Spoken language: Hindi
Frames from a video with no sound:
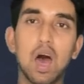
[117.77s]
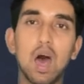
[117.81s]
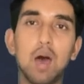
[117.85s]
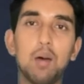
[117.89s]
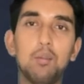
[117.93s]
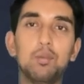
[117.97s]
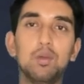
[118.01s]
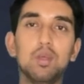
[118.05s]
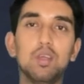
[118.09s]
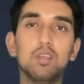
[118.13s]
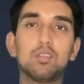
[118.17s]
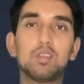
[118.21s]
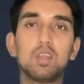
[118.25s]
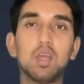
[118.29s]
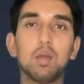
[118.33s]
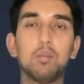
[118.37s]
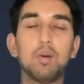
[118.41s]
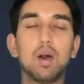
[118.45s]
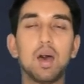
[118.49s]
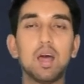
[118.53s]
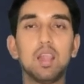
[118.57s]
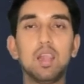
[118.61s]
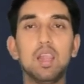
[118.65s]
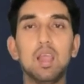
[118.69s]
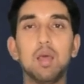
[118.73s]
अब इसके
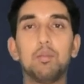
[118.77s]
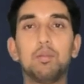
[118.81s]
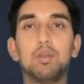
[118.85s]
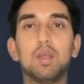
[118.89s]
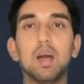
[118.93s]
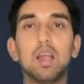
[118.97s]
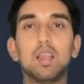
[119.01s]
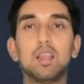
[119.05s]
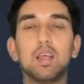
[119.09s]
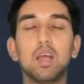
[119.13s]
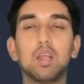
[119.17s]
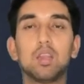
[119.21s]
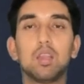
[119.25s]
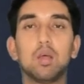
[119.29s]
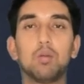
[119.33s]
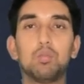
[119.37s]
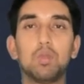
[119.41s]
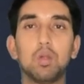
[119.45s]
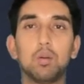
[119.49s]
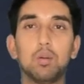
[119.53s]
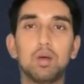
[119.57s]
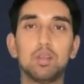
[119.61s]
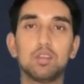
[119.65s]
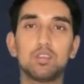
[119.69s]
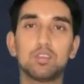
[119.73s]
बाद लेबनान का
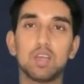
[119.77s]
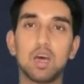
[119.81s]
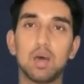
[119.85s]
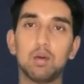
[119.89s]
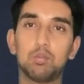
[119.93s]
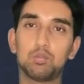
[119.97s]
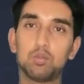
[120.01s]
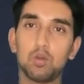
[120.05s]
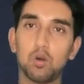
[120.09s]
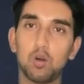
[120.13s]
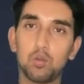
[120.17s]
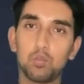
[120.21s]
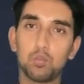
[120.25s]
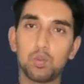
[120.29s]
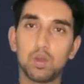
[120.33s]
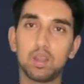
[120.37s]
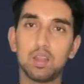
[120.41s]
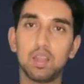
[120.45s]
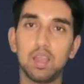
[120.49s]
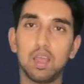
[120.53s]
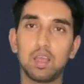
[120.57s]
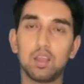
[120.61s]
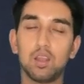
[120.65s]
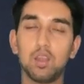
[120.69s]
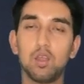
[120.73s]
दबदबा साफ तौर पर
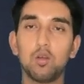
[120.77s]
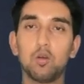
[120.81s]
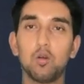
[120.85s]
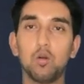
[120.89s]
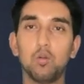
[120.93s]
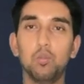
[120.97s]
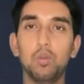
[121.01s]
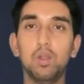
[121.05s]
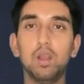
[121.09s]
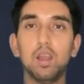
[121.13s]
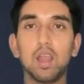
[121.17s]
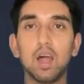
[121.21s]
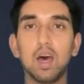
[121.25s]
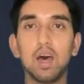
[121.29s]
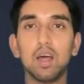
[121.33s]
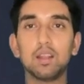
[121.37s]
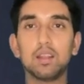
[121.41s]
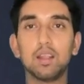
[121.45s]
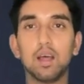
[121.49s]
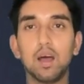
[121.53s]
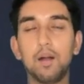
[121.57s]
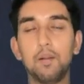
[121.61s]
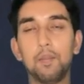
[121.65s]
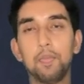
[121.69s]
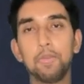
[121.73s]
देखने को मिल रहा
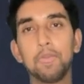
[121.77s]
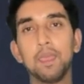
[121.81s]
था